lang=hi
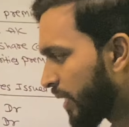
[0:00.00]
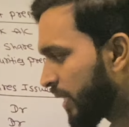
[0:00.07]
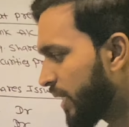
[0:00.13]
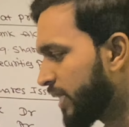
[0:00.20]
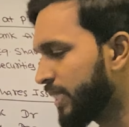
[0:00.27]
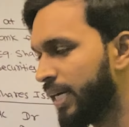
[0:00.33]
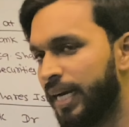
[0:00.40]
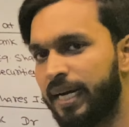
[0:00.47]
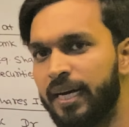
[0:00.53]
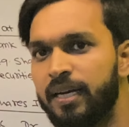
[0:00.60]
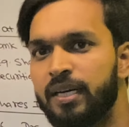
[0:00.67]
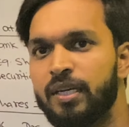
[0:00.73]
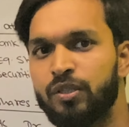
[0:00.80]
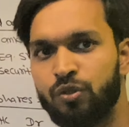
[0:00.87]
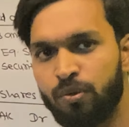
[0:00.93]
गिर जाएगा
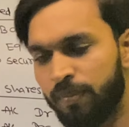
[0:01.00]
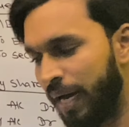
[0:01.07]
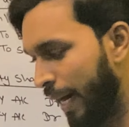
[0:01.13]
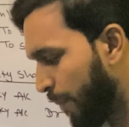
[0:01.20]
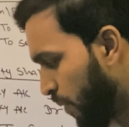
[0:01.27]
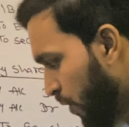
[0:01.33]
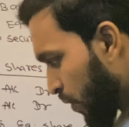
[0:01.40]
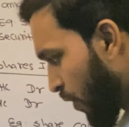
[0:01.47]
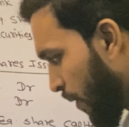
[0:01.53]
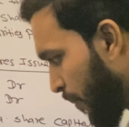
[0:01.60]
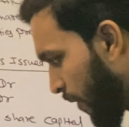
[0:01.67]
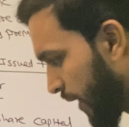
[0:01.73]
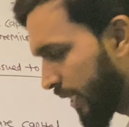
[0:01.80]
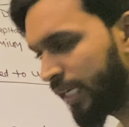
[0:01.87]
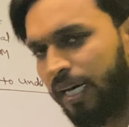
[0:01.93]
तो मैं आप लोग को
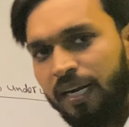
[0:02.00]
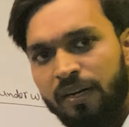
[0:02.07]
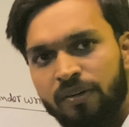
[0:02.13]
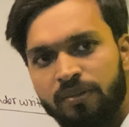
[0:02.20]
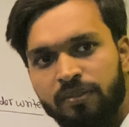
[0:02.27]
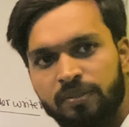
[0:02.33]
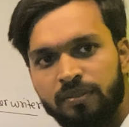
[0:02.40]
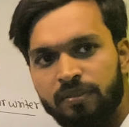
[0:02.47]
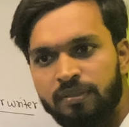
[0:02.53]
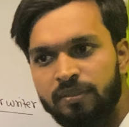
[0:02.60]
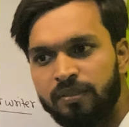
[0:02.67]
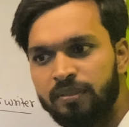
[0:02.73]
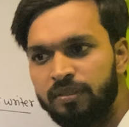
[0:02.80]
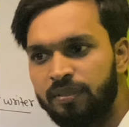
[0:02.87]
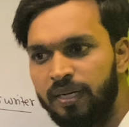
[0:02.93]
अपॉइंट कर रहा
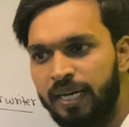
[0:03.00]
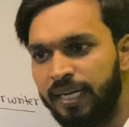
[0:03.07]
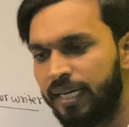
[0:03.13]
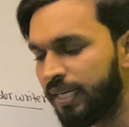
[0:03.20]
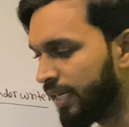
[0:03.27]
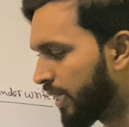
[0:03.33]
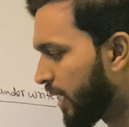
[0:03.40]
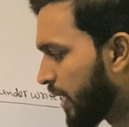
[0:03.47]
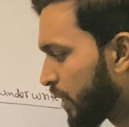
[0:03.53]
हूँ है क्या नहीं